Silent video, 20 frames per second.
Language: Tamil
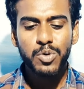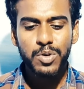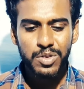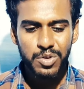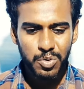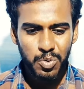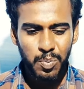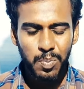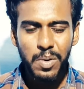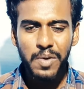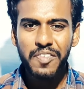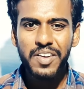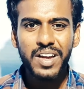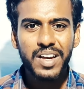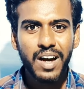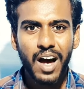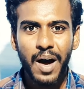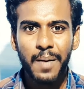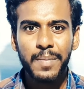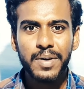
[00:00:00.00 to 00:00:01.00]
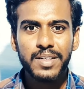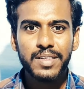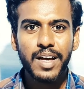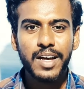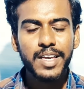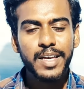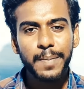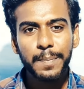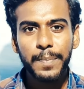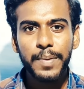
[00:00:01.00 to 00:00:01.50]
ஸோ இது ரொம்பவே காமன்
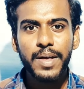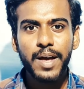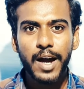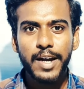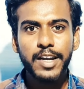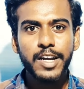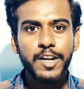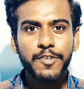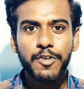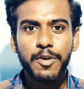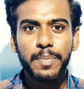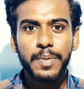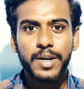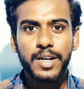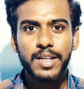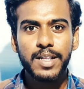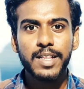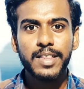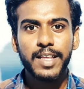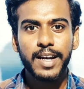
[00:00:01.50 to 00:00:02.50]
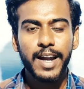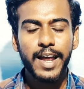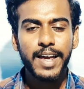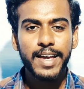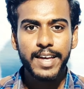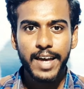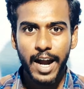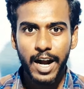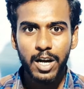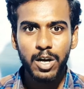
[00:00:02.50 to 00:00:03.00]
தான் எப்படி ஐடென்டிஃபை பண்ணுறதே தெரியல
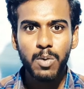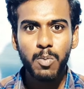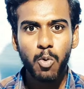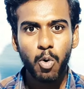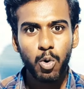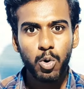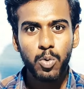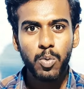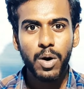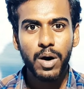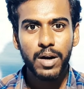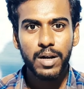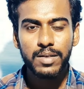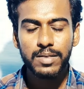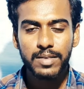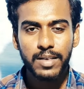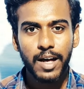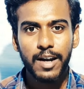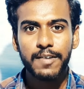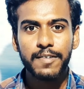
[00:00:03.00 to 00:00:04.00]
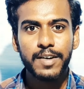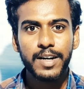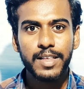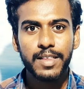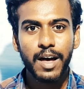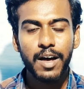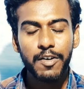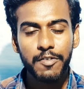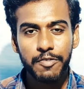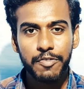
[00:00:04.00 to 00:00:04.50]
எனக்கும் ஒரு வாரம்
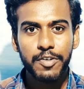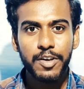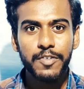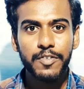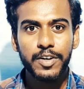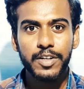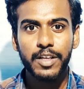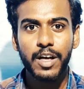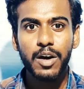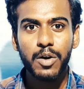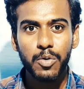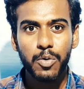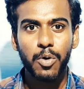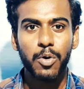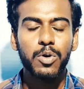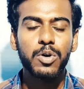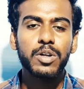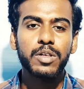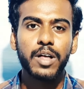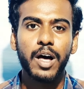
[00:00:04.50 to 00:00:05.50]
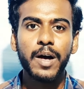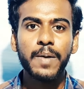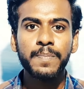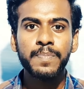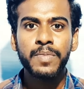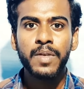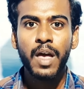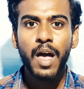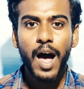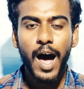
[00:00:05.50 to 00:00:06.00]
தலைவலி தான் ஃபீவர் தான் கோல்டு தான்
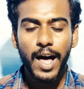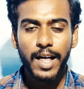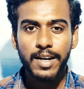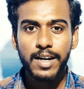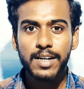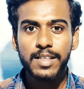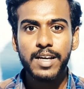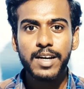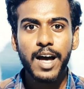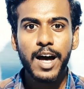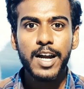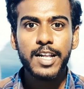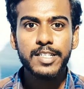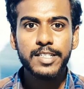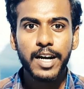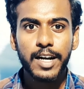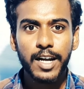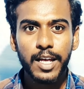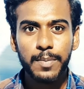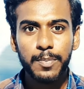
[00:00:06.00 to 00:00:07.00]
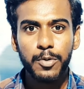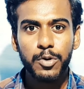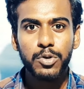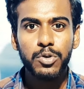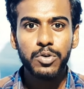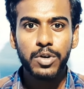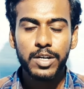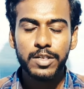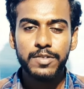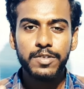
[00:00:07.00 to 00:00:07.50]
அதனால தான் காலேஜ் கட்டையை
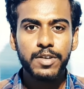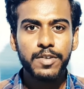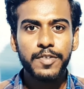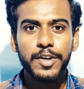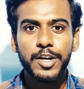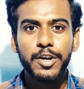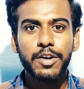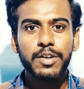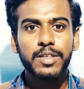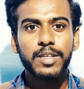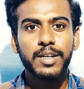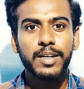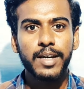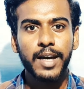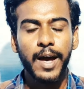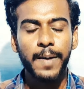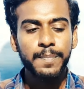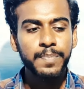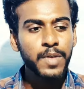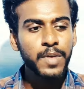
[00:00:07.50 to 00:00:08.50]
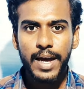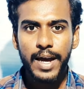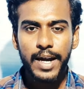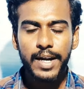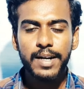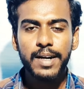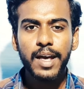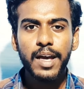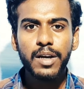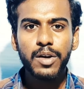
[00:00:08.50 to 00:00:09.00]
போட்டு உட்காந்து வீடியோ எடுத்துகிட்டு இருக்கேன்
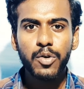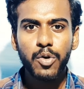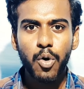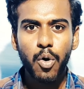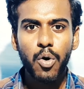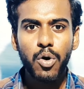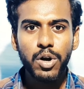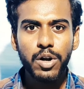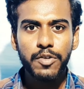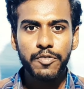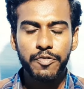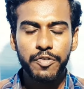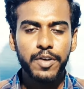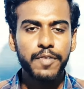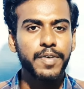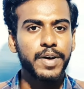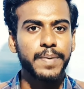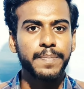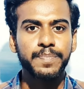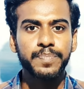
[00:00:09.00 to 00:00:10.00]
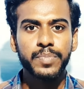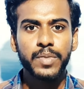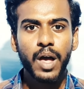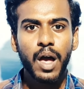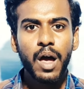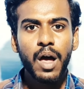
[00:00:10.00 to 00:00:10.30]
ஹெட் ஏக் கோல்டு ஃபீவர்